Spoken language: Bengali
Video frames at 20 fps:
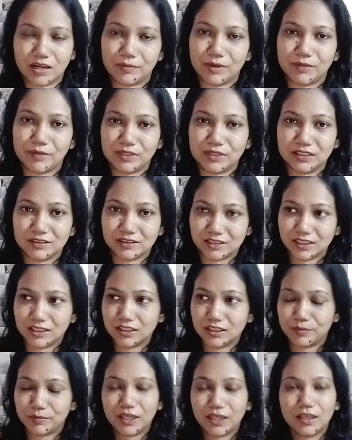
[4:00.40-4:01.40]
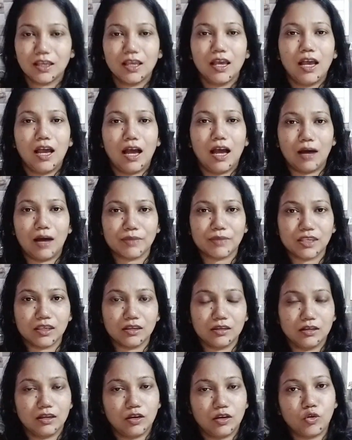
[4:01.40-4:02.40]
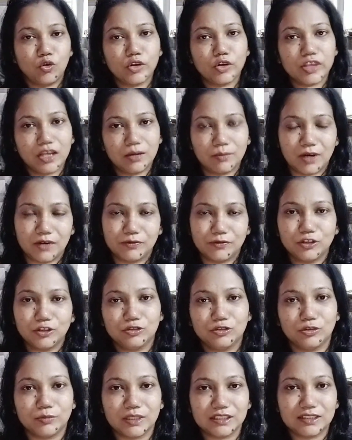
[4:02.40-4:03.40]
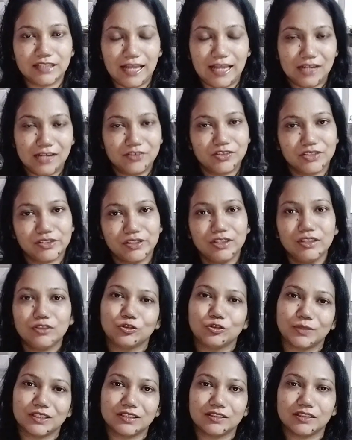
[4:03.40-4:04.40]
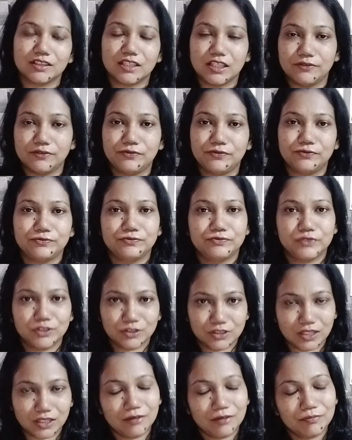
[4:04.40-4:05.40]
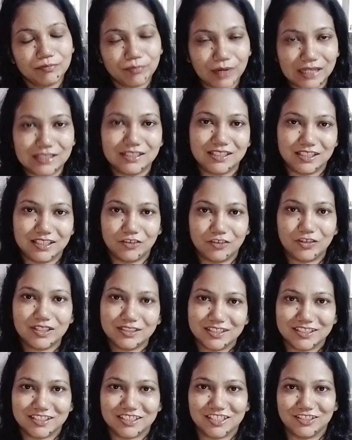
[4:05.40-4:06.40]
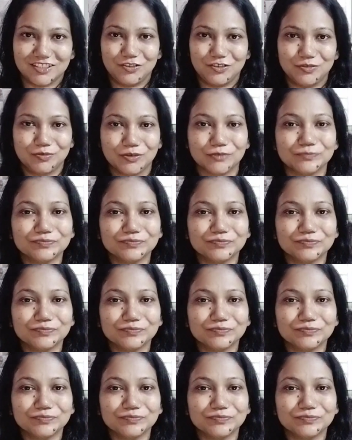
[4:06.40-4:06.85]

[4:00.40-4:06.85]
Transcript: আমায় প্লিজ দিয়ে দেবে আমি কোরিয়ার মারফত তোমাদের অ্যাড্রেসে তোমাদের গিফটটা পাঠিয়ে দেওয়ার চেষ্টা করব